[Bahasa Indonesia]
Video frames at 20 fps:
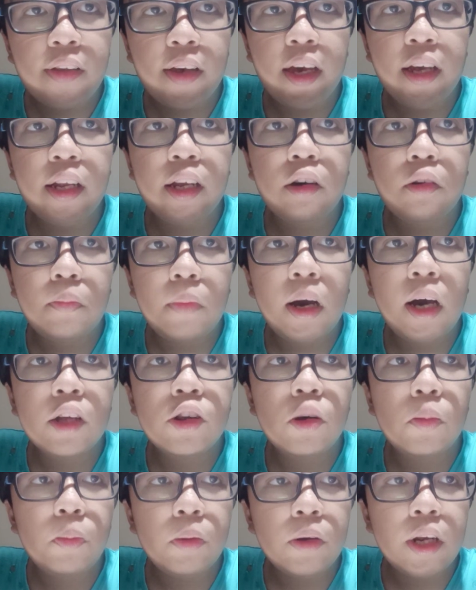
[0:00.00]
saya di rumah
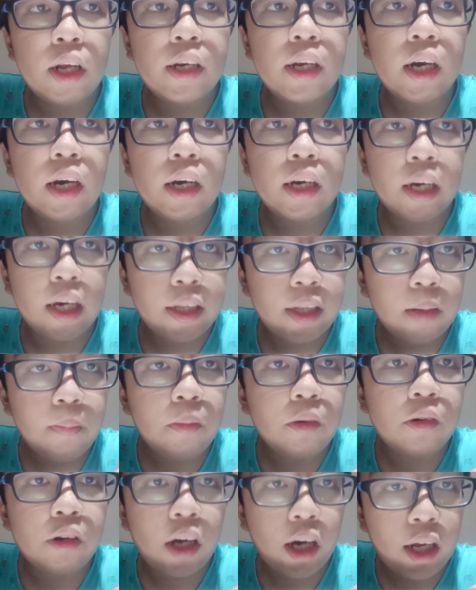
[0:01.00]
ataupun ada kegiatan
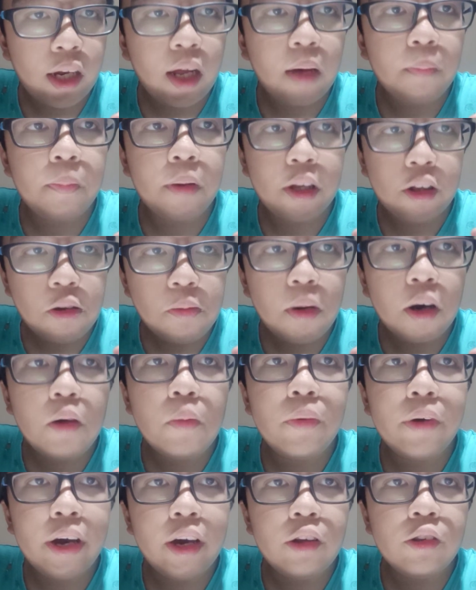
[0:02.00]
menggunakan HP itu
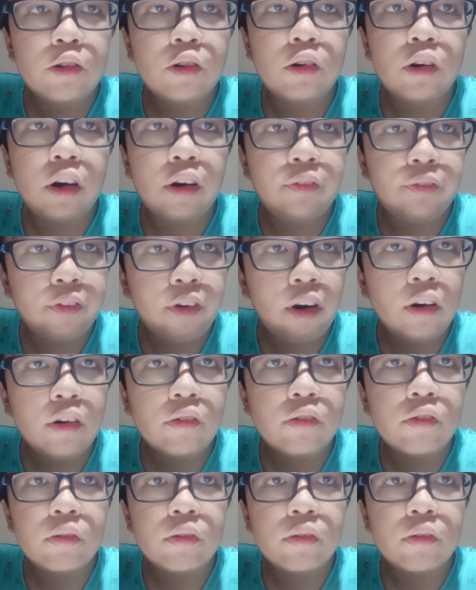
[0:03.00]
baru boleh untuk ngevlog